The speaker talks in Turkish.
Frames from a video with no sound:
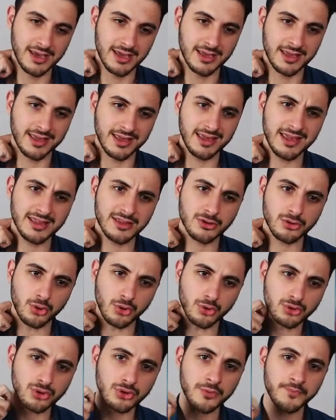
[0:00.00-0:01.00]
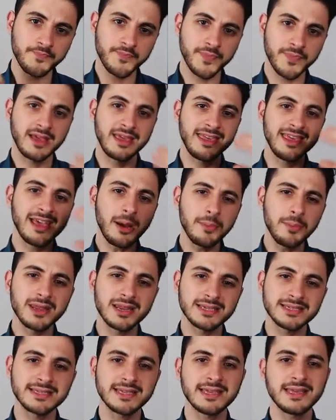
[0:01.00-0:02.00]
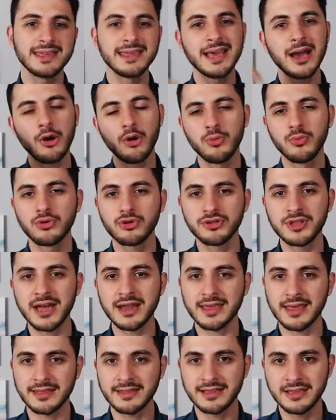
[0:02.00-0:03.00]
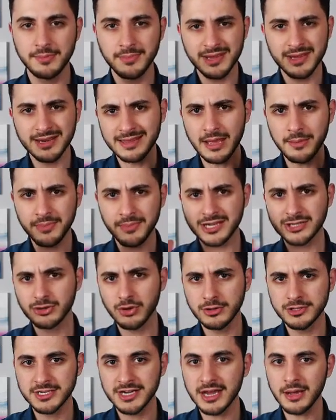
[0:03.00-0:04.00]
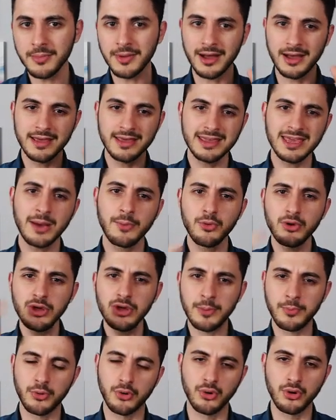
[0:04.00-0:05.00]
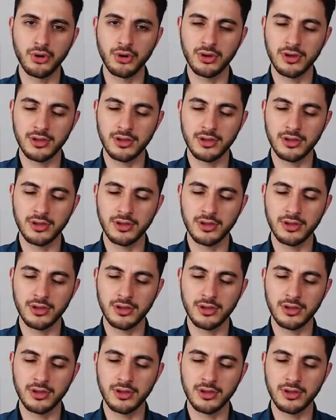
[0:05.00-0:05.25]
İyidir or'u ya birisi ya öbürü derken. Hani birinden birisi olacak ama ya bu ya bu.